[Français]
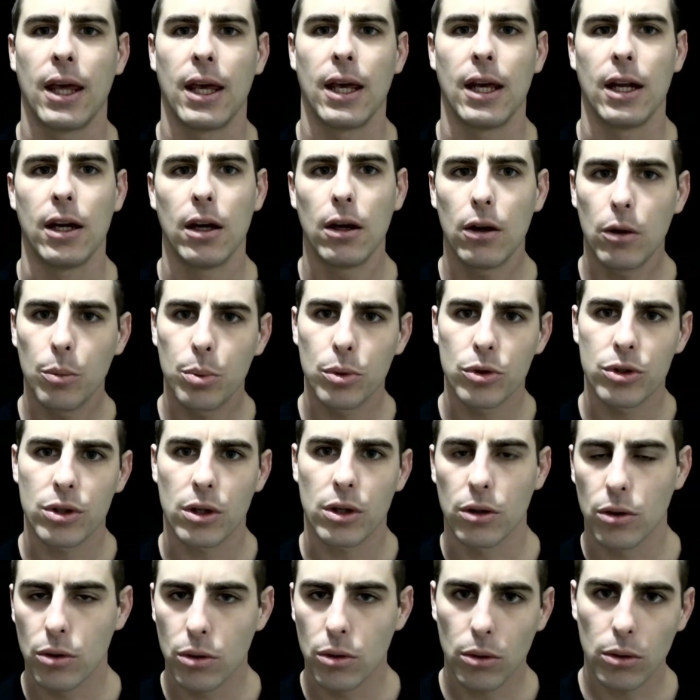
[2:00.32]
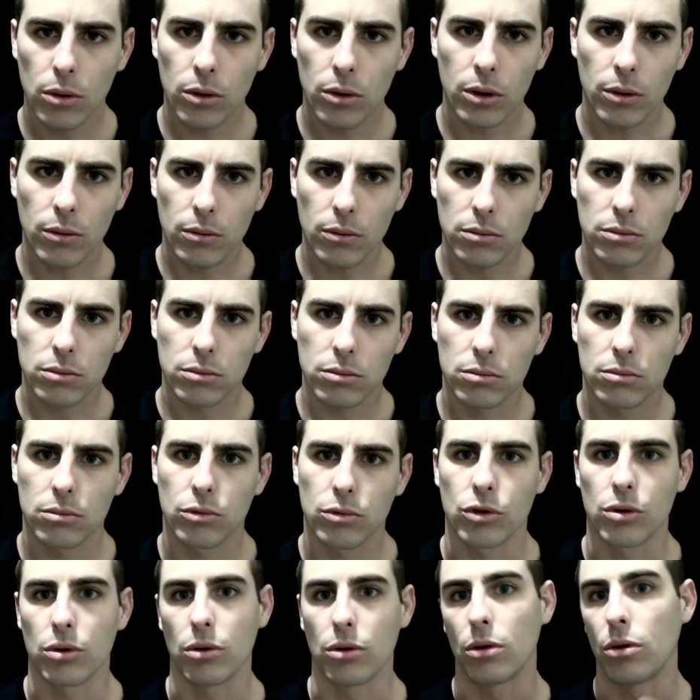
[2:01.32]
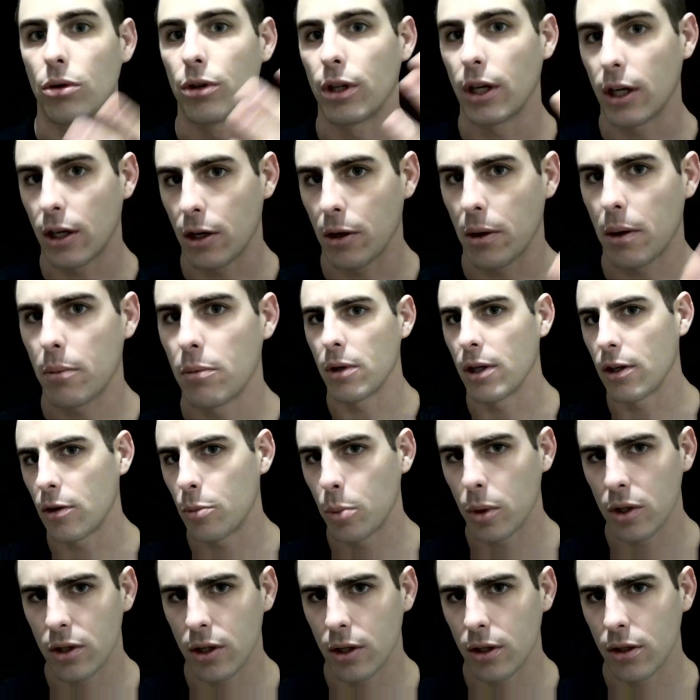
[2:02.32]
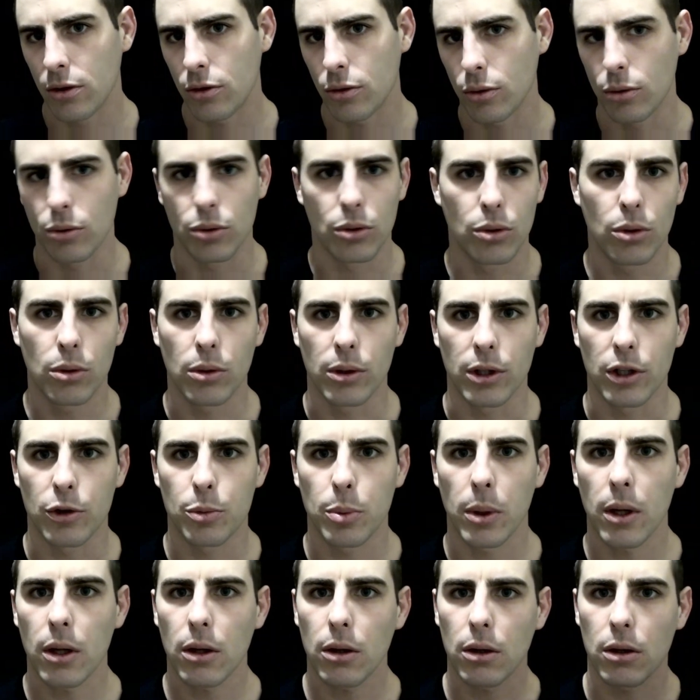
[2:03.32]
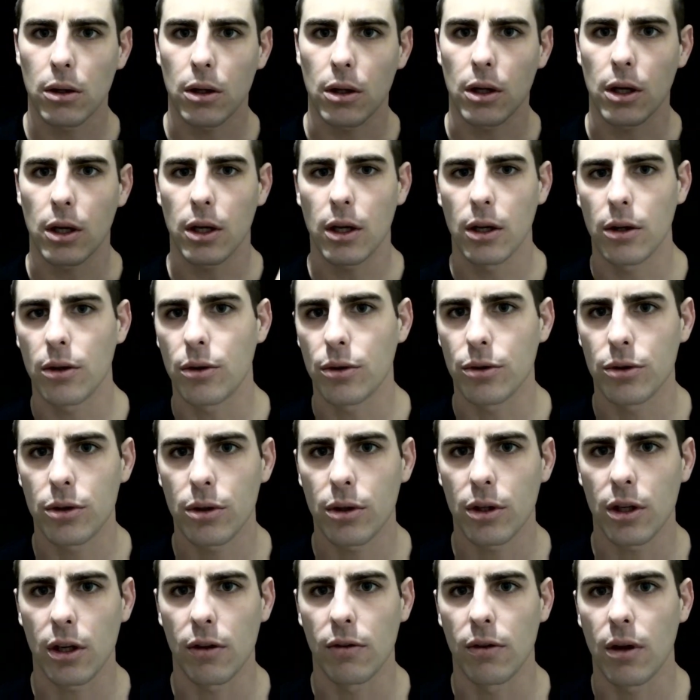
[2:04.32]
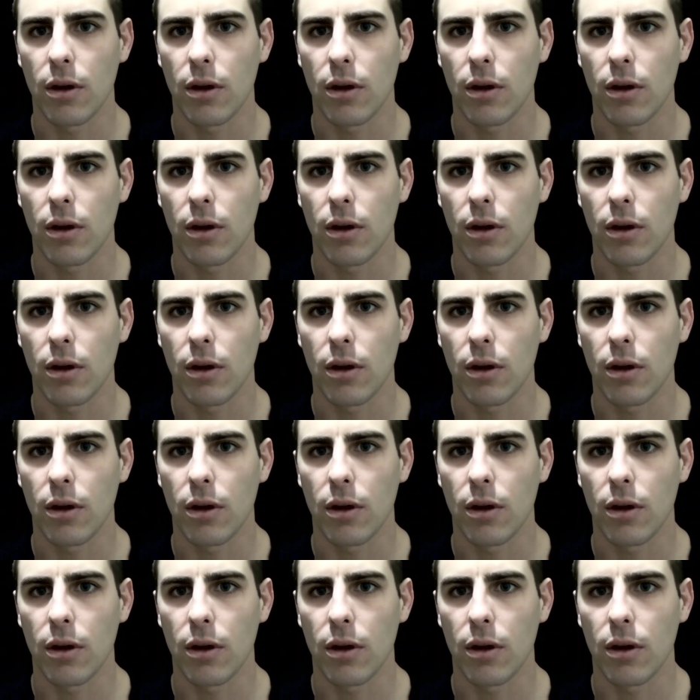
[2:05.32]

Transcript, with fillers: Et là, on peut se rendre compte, parce qu'on a quand des spécialistes au couteau en Espagne, il y en a quelques-uns qui